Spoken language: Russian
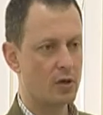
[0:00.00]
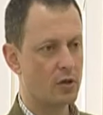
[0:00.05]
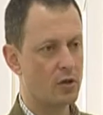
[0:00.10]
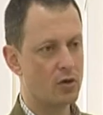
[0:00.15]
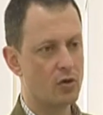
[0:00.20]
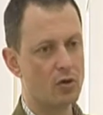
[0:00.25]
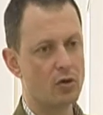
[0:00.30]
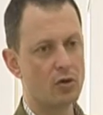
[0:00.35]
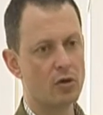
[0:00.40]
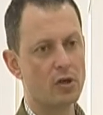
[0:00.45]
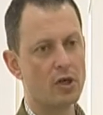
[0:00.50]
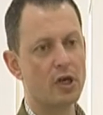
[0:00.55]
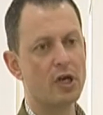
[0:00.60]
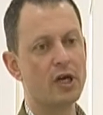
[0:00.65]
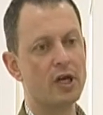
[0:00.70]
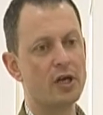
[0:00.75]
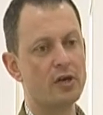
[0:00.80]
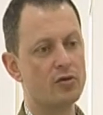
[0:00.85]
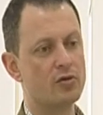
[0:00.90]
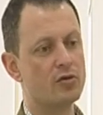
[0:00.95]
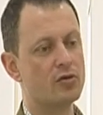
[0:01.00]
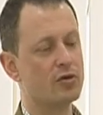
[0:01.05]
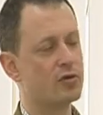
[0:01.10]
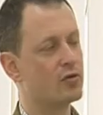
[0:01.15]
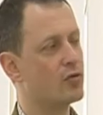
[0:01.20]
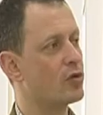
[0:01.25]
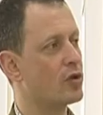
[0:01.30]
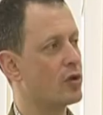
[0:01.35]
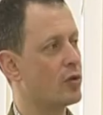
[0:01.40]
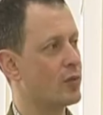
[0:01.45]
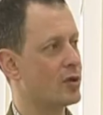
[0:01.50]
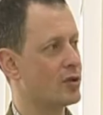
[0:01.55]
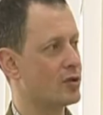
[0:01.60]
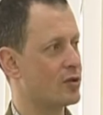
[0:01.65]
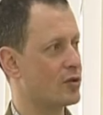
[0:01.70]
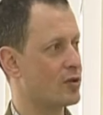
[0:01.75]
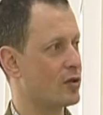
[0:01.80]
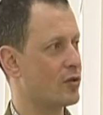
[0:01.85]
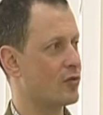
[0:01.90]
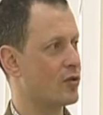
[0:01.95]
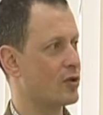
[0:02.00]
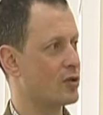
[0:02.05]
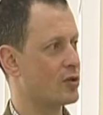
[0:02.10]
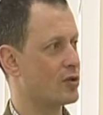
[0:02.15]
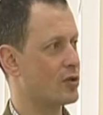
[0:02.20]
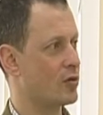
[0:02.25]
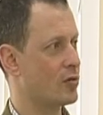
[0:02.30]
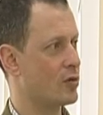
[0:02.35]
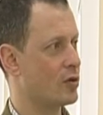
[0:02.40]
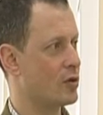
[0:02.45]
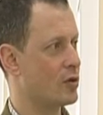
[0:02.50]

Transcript: Но какая существует опасность, ответьте сами.